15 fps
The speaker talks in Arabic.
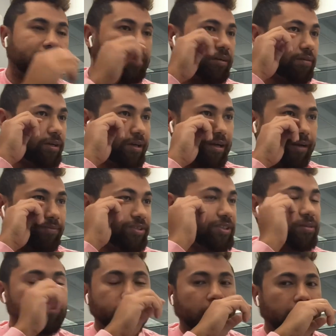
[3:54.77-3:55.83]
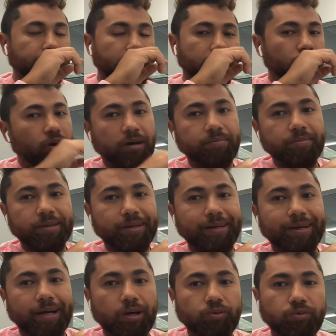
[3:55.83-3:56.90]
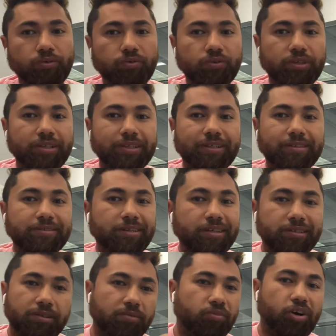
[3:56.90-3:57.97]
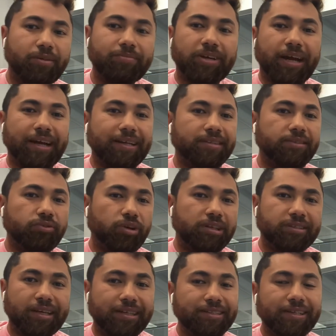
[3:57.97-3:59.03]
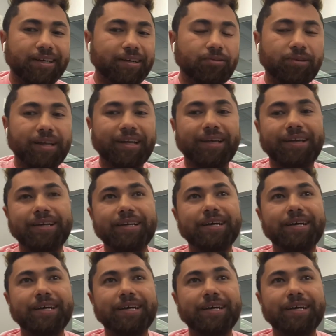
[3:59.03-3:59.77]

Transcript: امريكا مش عامله مؤامره او نظريه المؤامره على دول تانية ولا